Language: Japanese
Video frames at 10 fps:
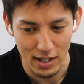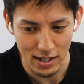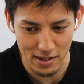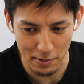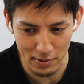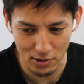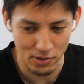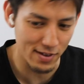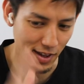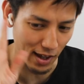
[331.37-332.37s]
自分はど
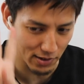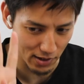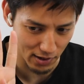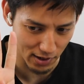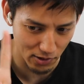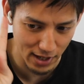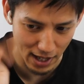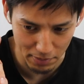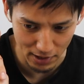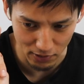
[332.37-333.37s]
ういう性格なのか、どういう
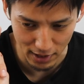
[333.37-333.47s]
タイプなの